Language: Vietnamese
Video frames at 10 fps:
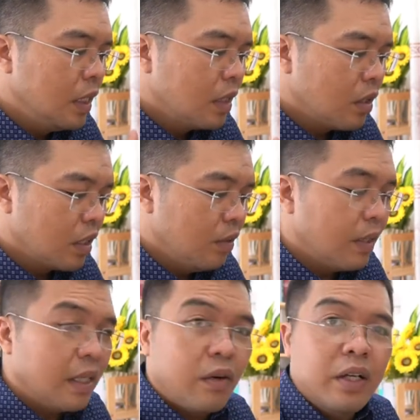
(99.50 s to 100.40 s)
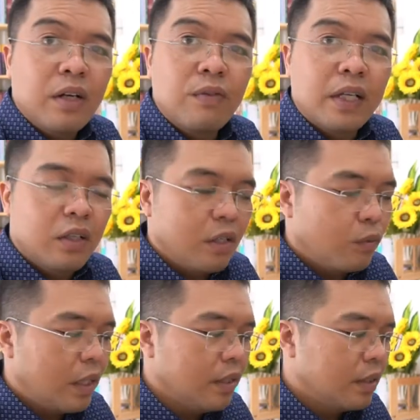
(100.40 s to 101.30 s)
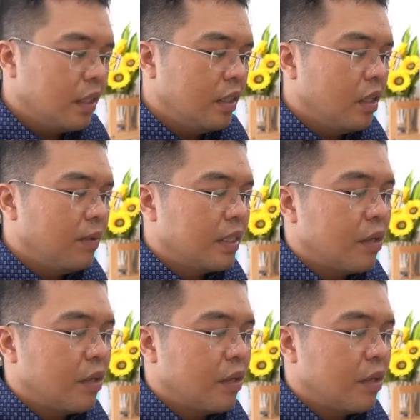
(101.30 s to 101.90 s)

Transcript: Còn nếu mà lỗi không phải do dòng quấn thì do bên